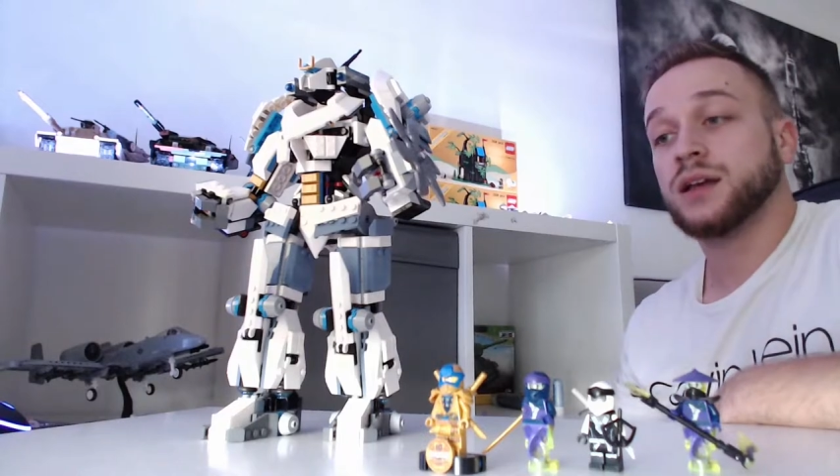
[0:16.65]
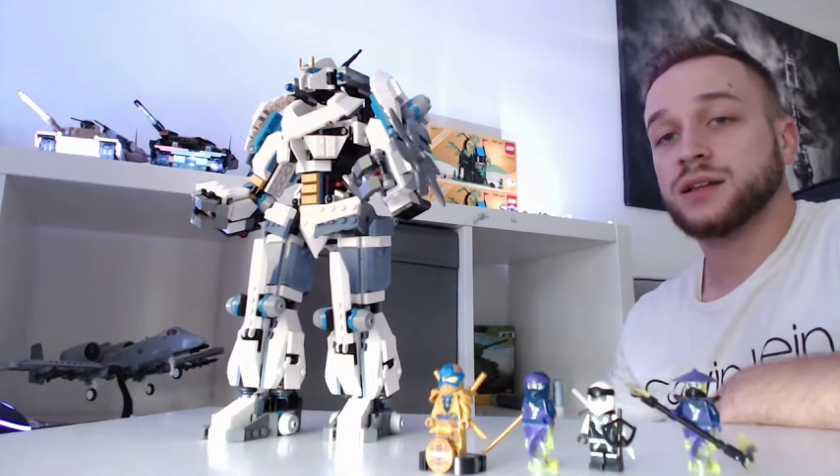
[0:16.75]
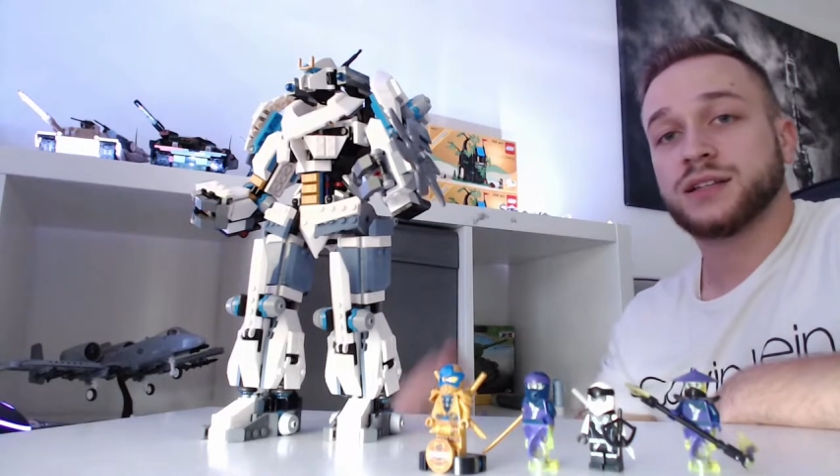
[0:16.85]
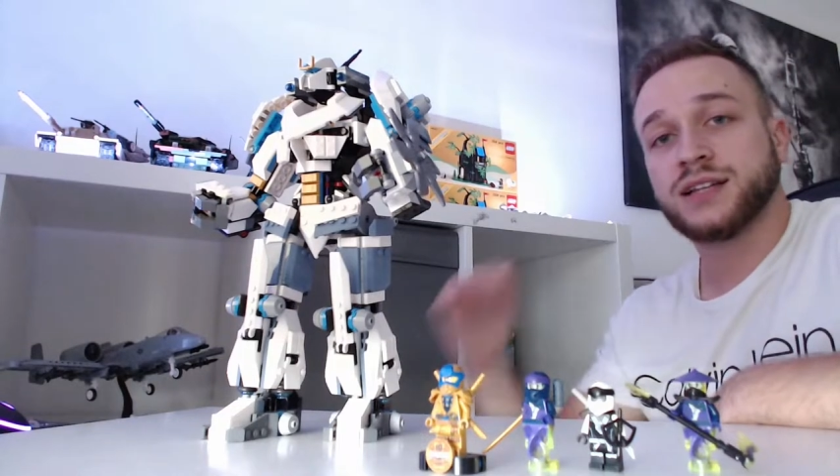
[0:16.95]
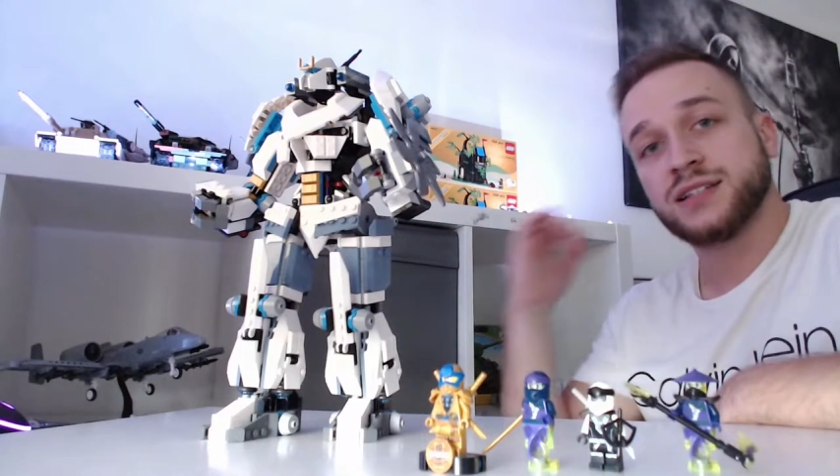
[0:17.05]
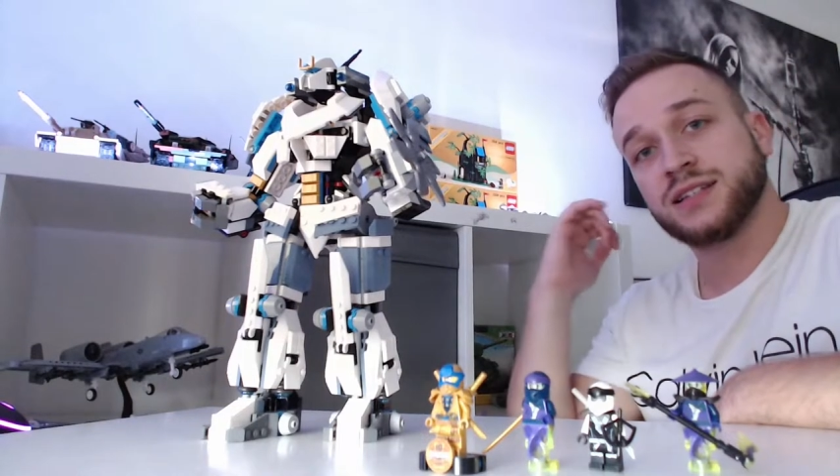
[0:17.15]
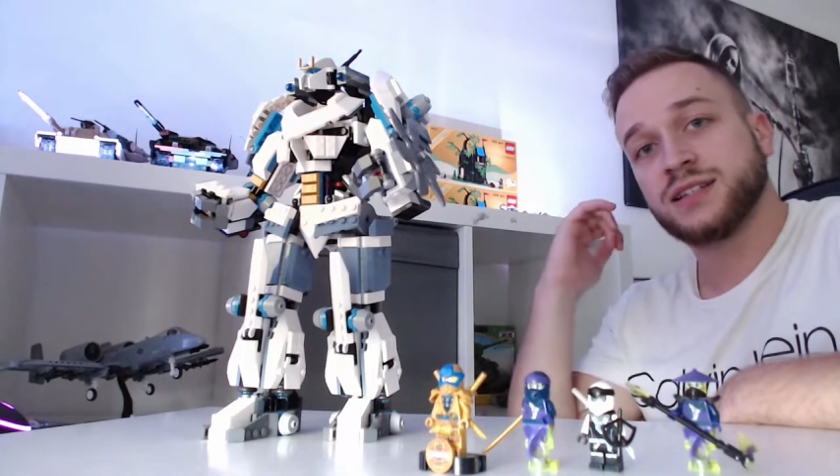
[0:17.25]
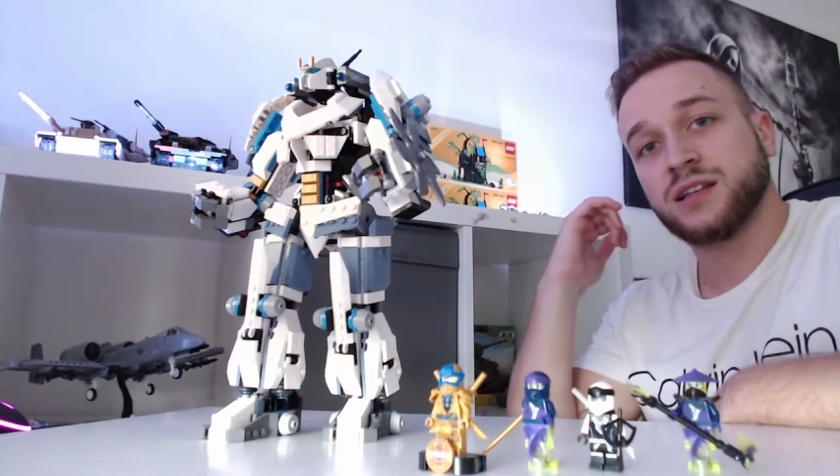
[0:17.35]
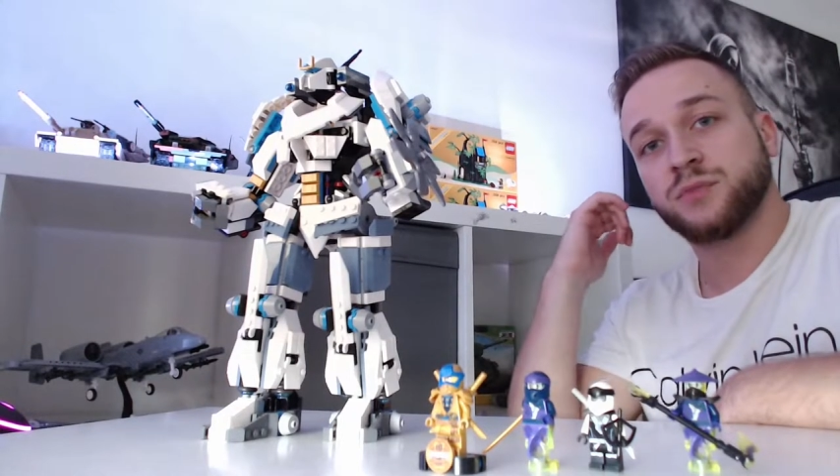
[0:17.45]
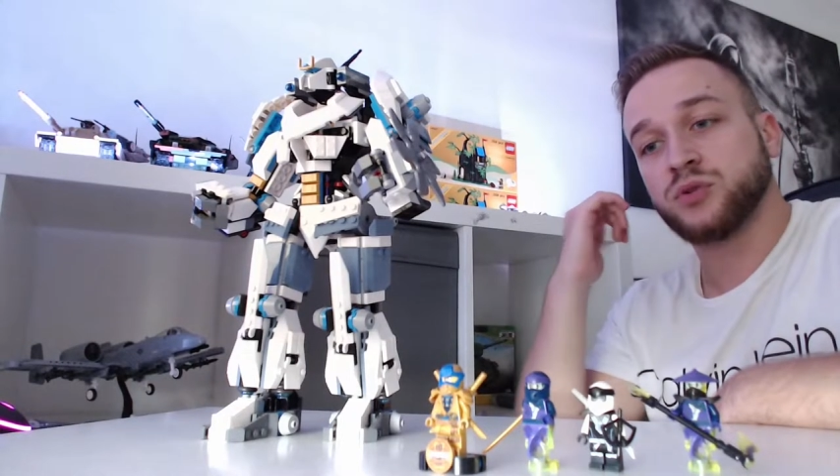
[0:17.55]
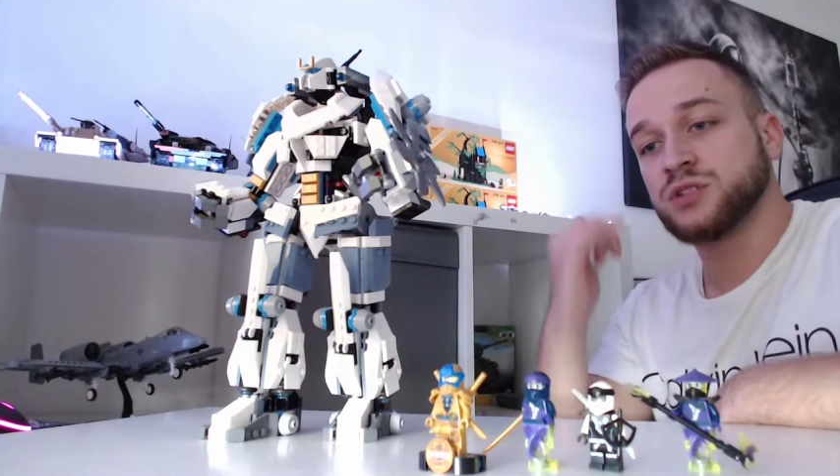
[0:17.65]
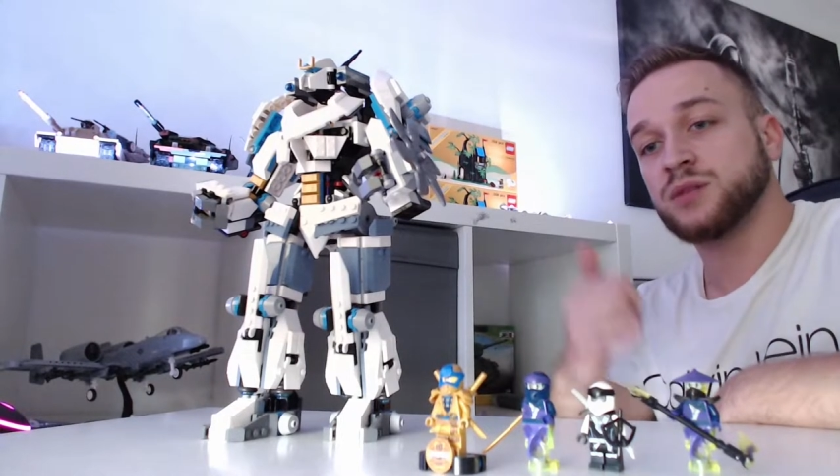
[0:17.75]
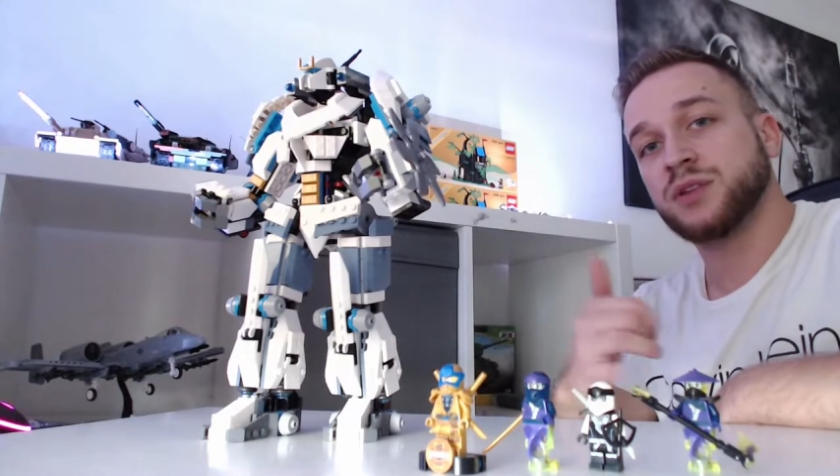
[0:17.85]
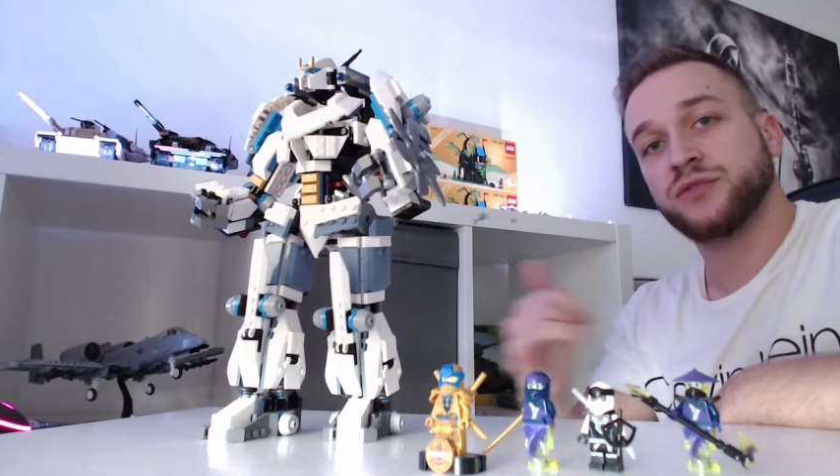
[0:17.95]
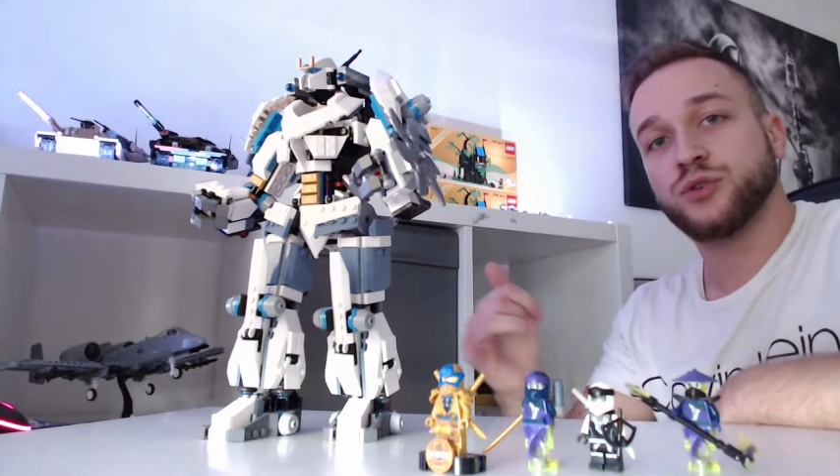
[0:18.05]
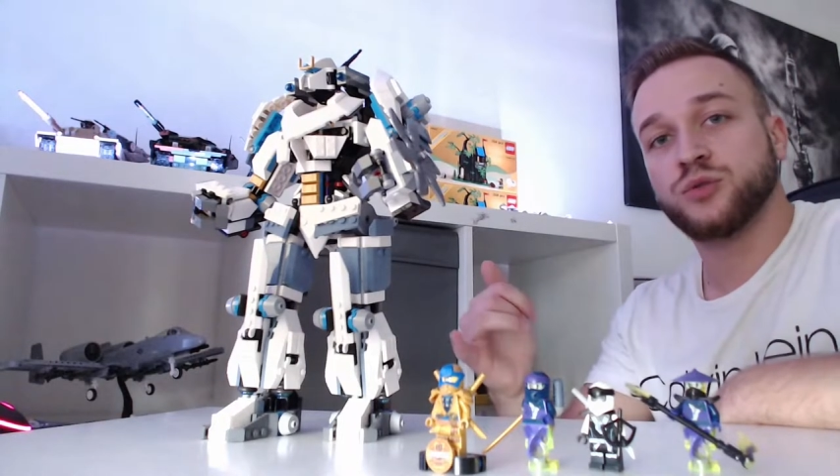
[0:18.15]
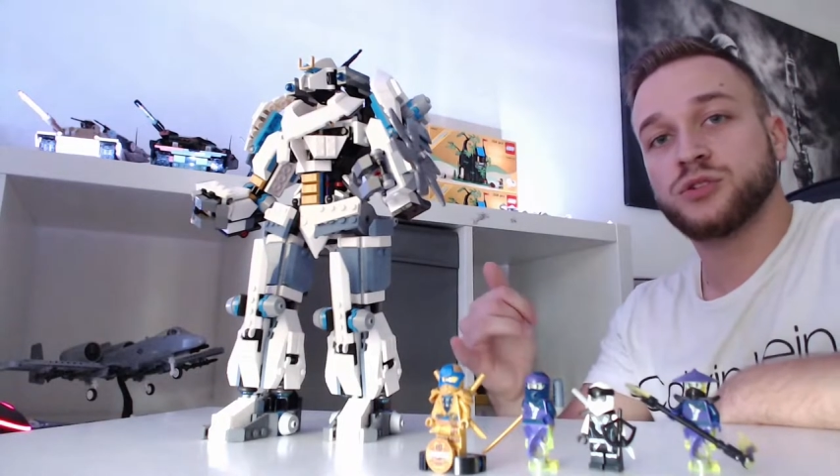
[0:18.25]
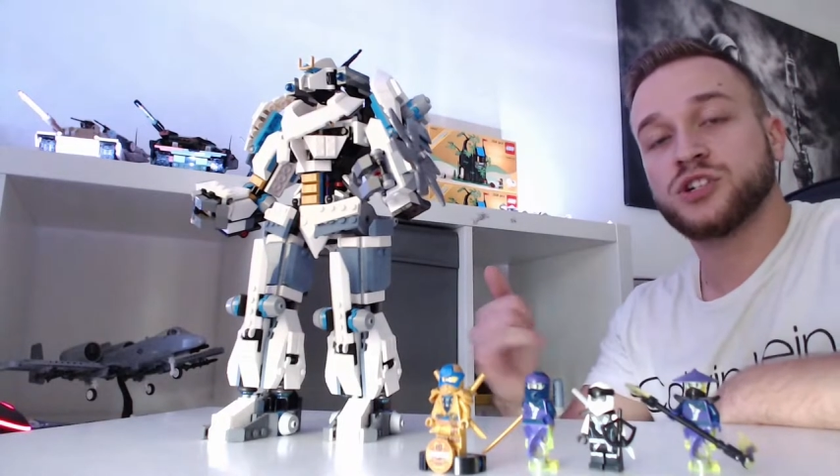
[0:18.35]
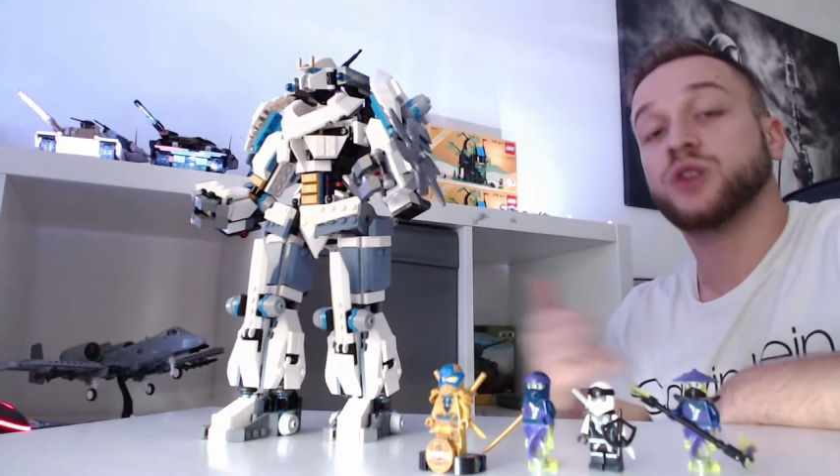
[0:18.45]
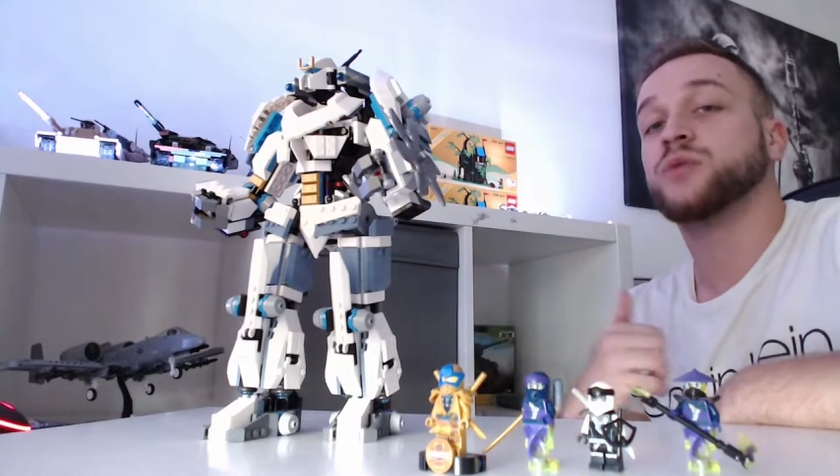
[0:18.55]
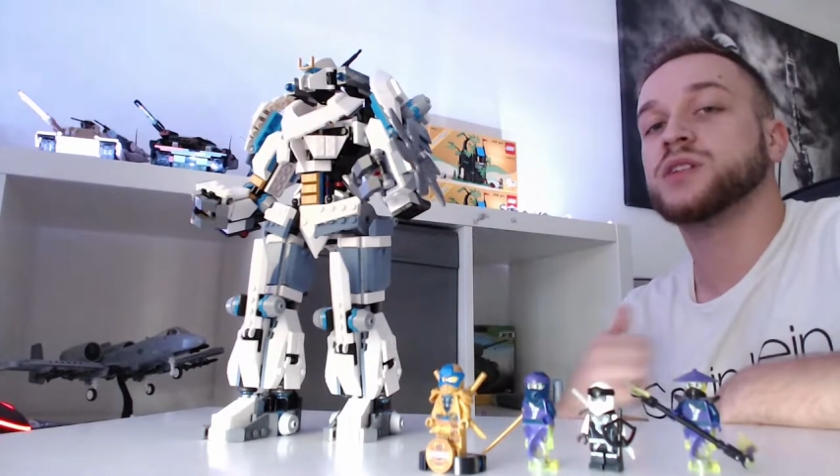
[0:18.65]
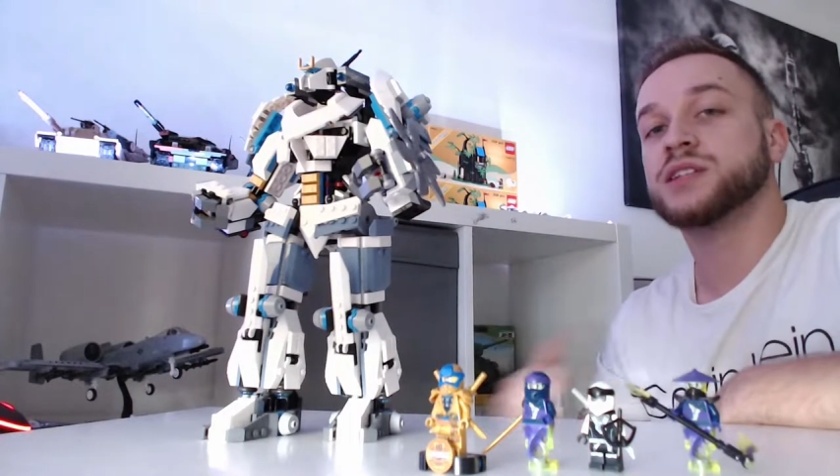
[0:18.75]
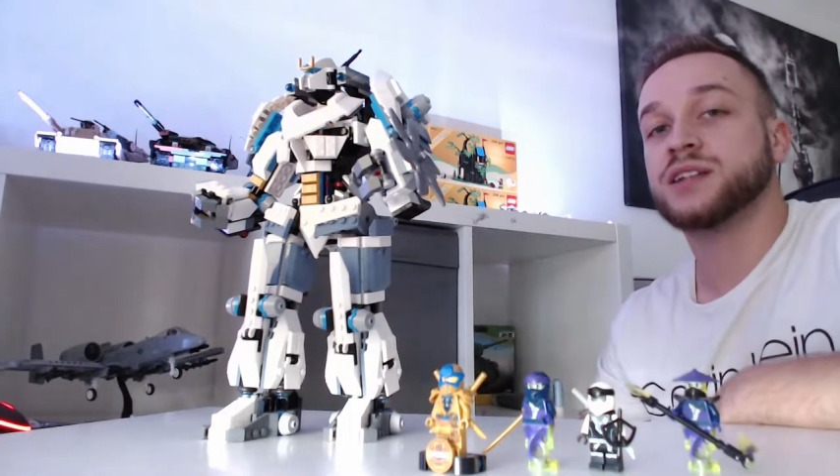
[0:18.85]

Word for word: Das ganze Set plus die Minifiguren schauen wir jetzt